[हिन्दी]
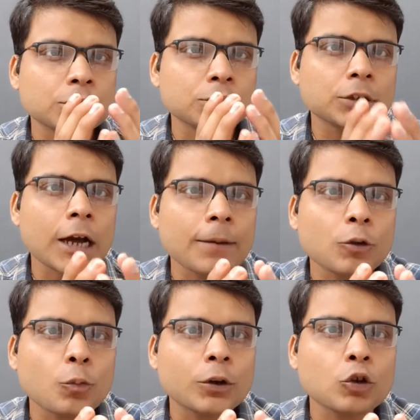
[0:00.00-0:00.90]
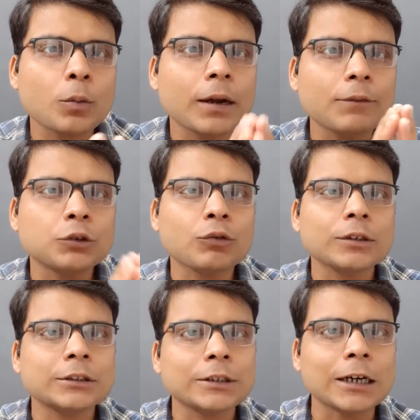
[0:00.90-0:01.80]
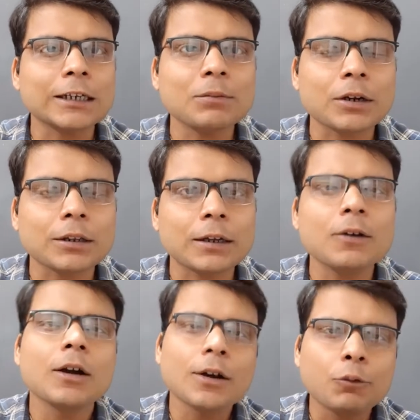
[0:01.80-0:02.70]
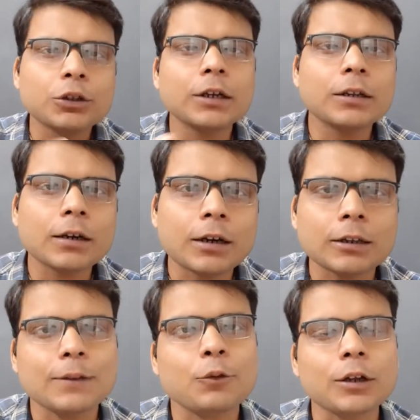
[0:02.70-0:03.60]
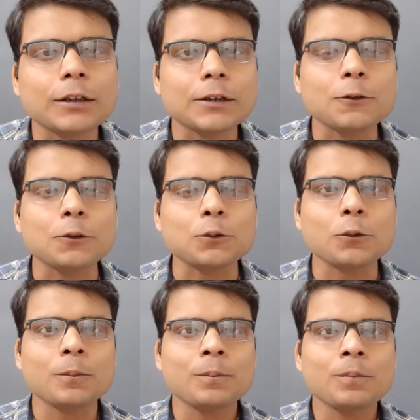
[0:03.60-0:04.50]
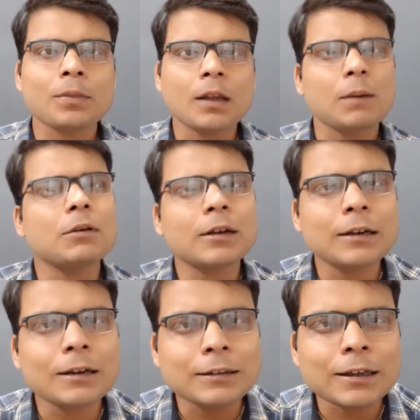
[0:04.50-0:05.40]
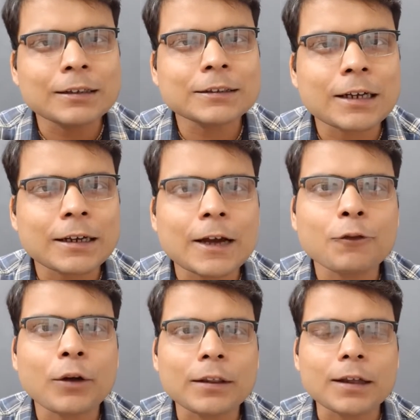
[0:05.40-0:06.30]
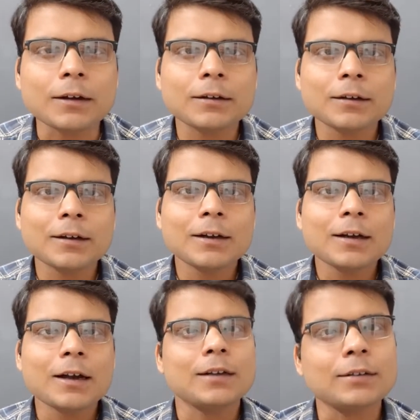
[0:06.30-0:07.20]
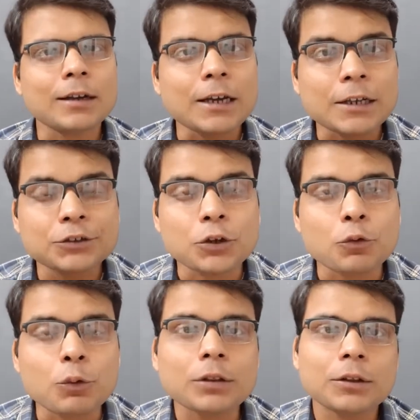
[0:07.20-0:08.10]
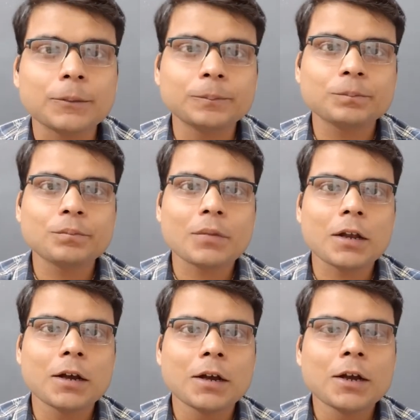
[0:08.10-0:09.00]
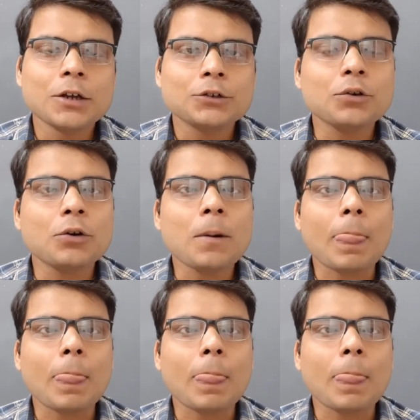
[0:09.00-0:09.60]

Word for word: उस काम के ऊपर जो हमारा विश्वास स्टार्टिंग में रहता है वो धीरे धीरे ख़त्म हो जाता है दोस्तों हमें लगने लगता है कि इसका क्या फ़ायदा इसका क्या ज़रूरत सो